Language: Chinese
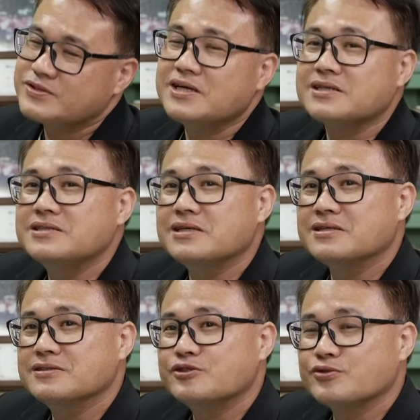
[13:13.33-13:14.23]
我这样理解，
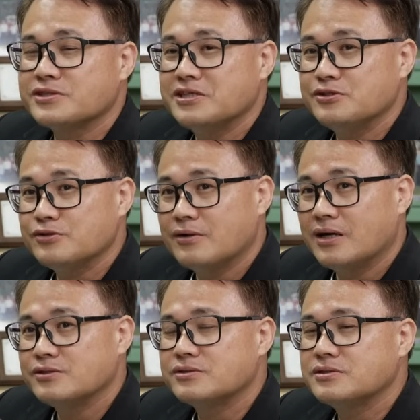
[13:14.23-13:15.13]
可能总结一句
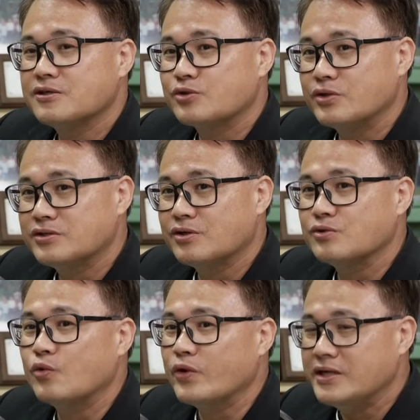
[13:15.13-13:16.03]
话，就是要推
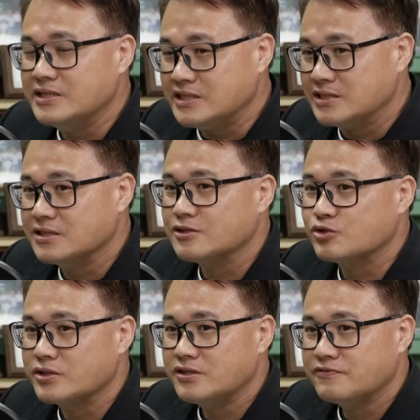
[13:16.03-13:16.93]
动微型的
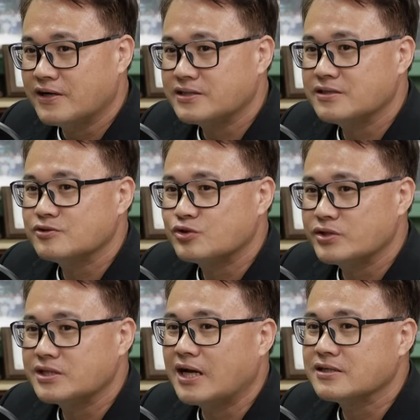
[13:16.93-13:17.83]
水力发电，
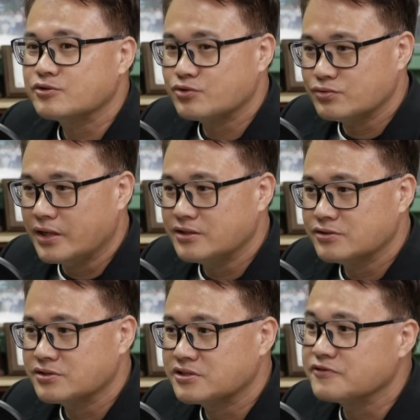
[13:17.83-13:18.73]
最大的阻碍
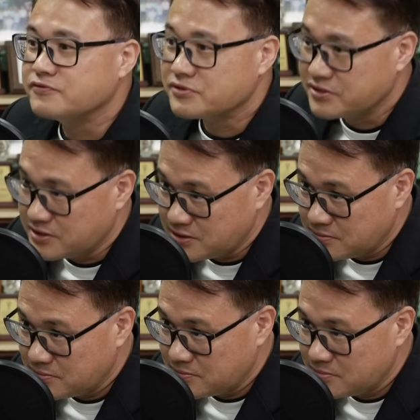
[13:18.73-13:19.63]
就是政府自己。
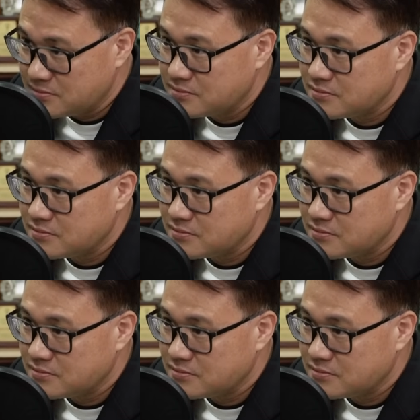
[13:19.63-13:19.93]
是，